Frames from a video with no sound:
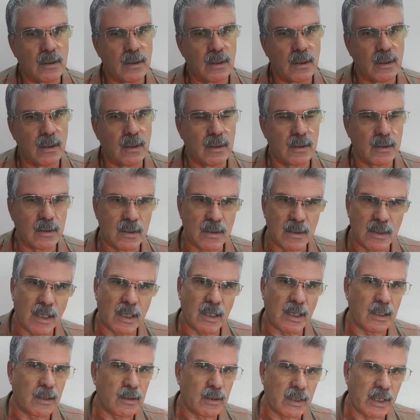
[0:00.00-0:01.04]
e,
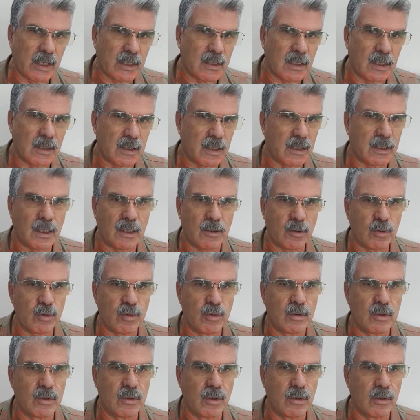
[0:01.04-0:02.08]
sizlerden tekrar tekrar
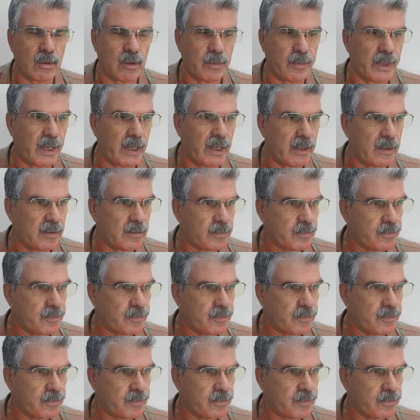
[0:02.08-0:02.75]
özür diliyorum yani.